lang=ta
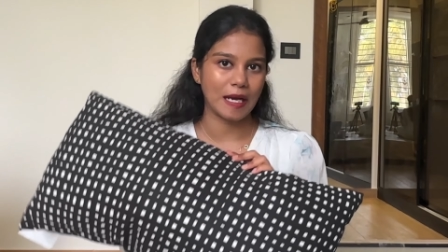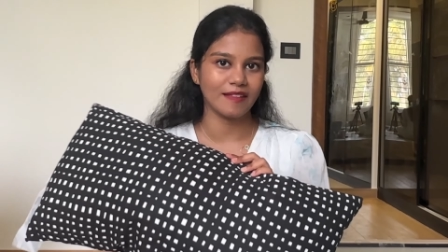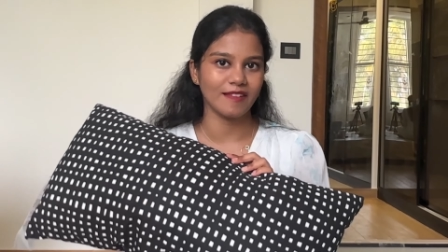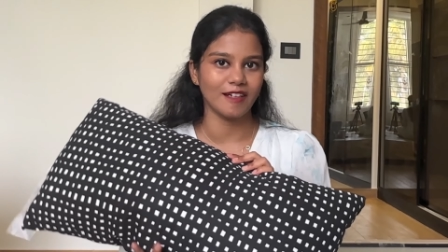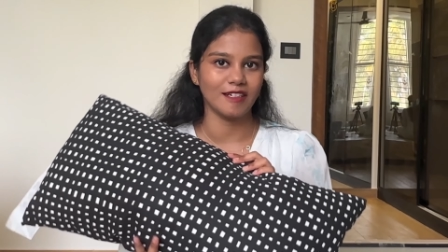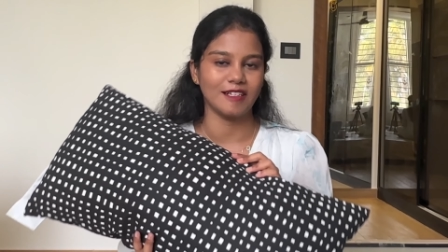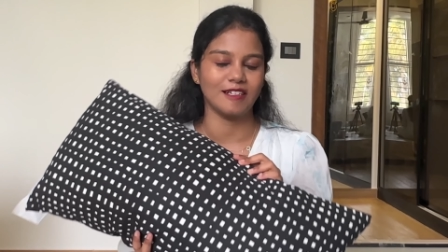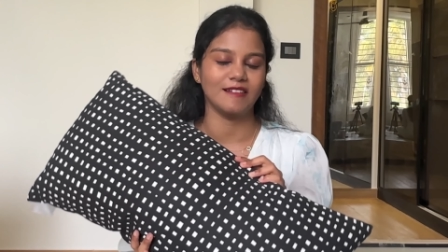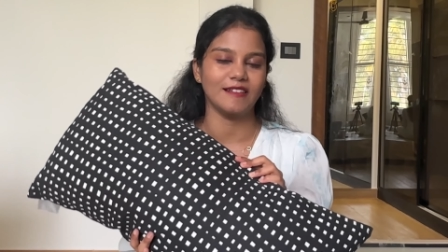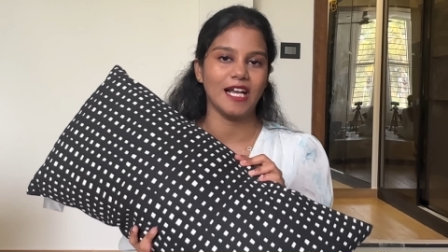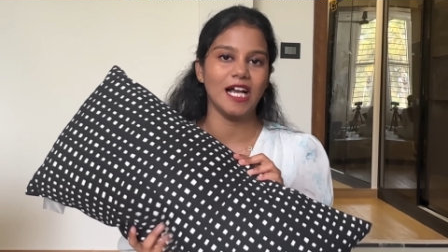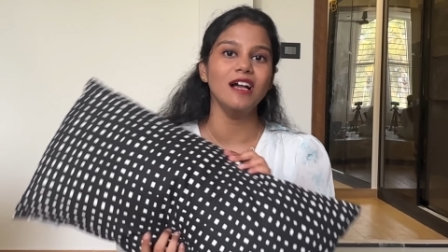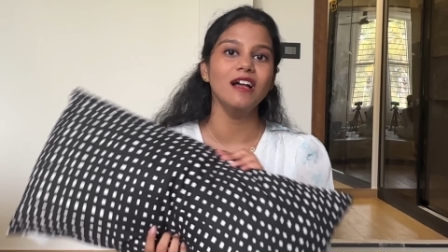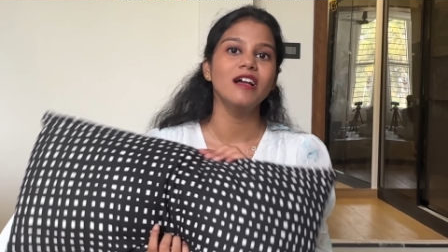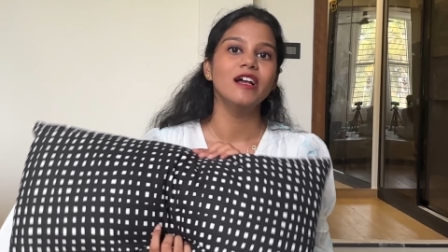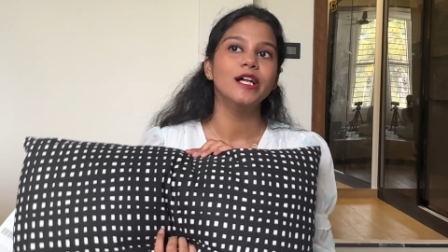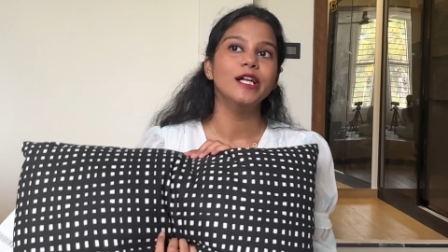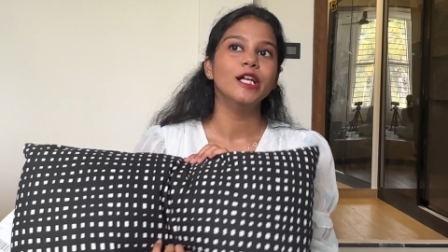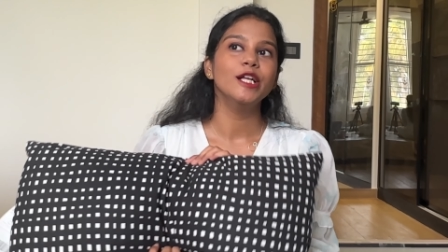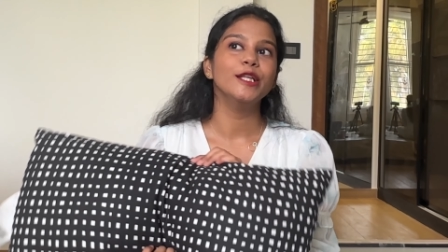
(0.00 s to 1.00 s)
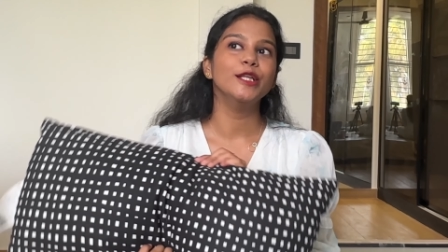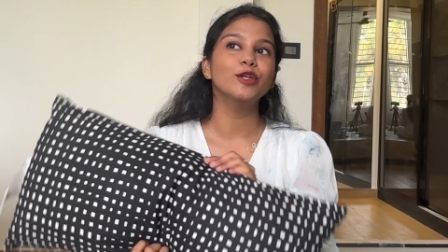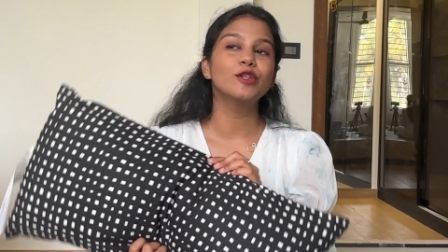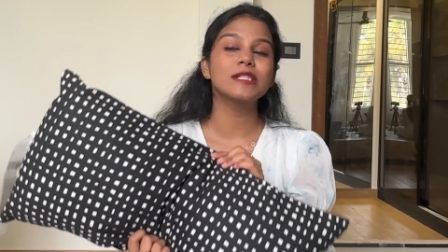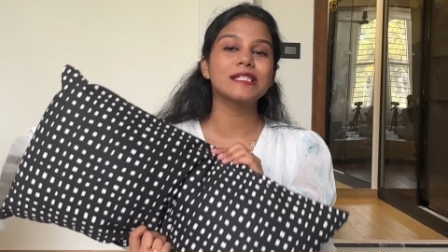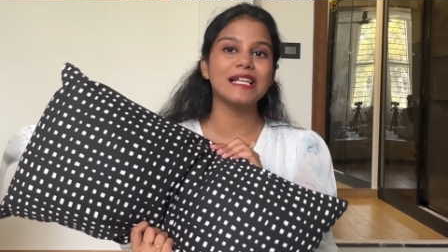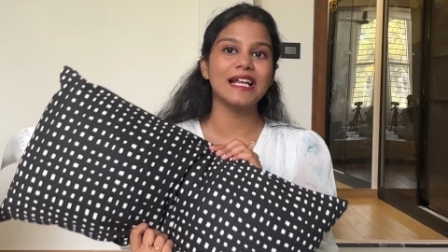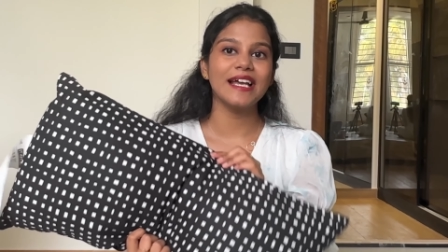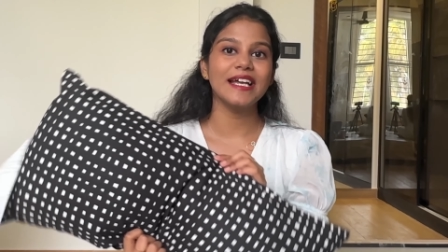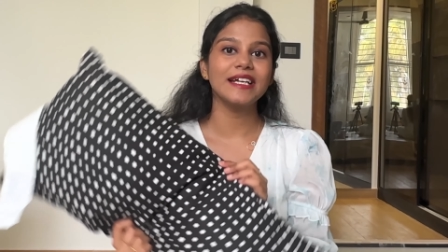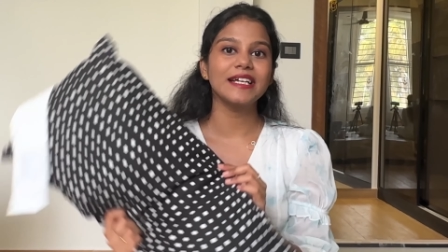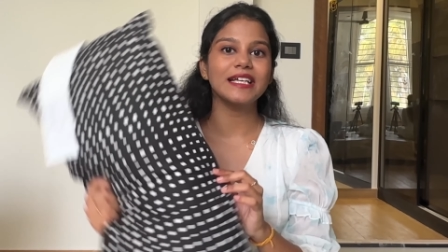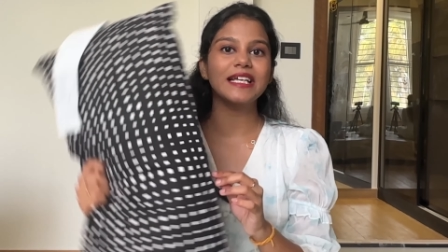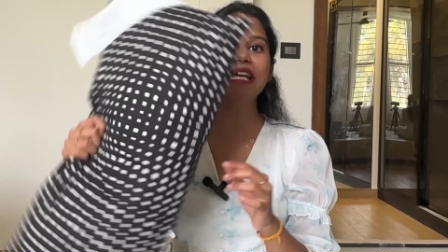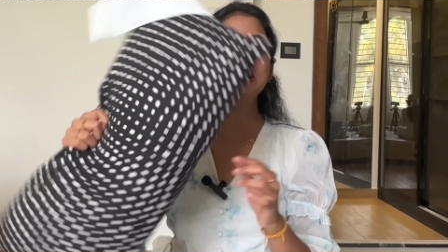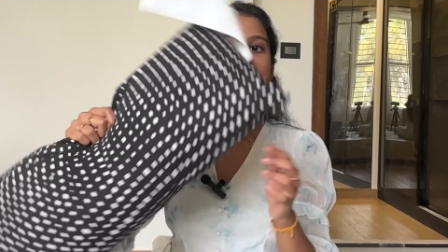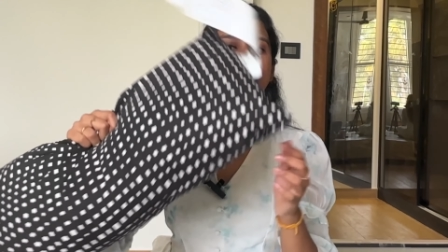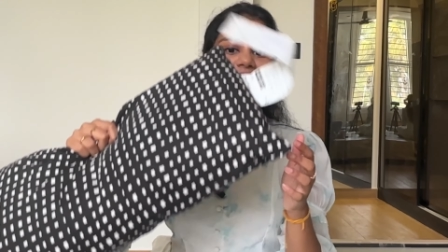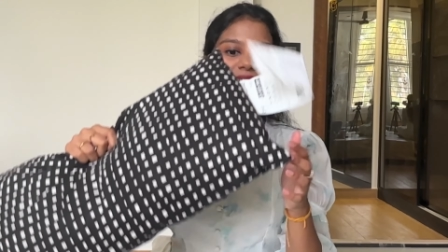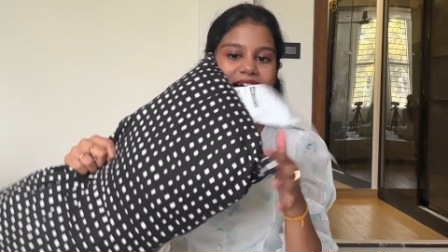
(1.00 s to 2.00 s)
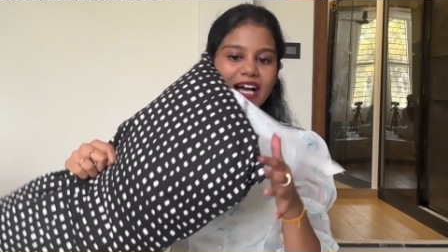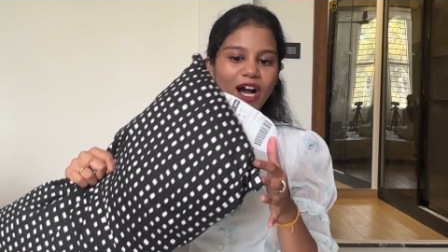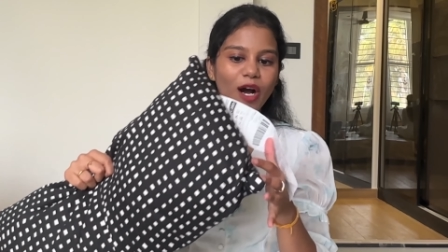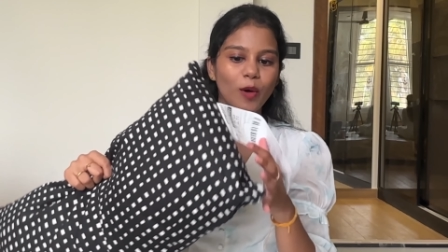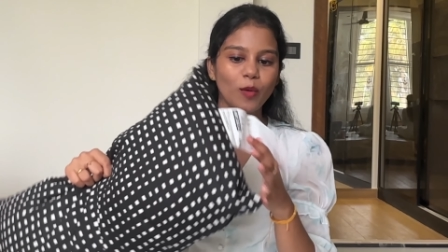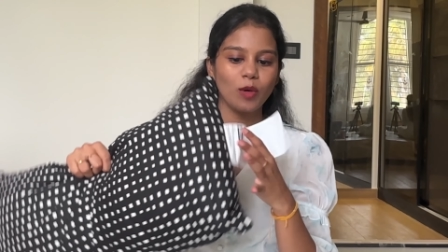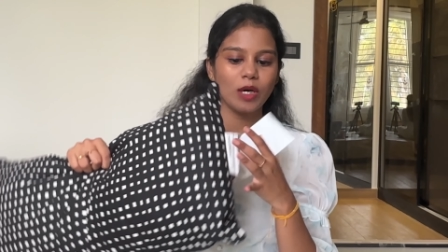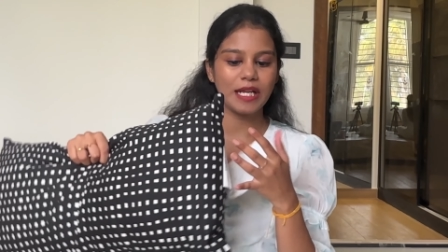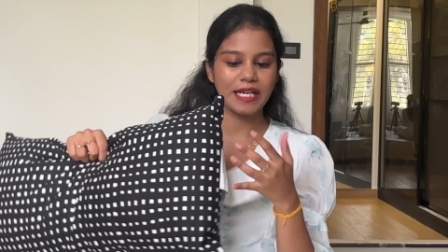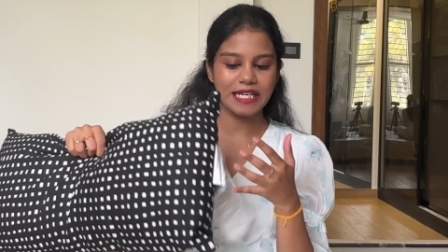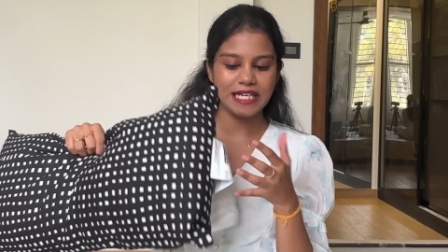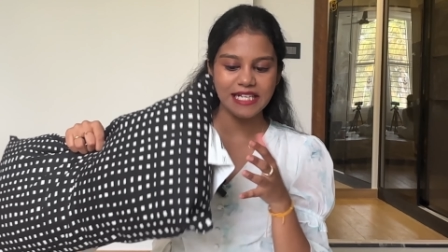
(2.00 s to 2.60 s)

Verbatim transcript: பார்த்துட்டு இருந்தேன் லுக்ஸ் லைக் இங்கே அவங்க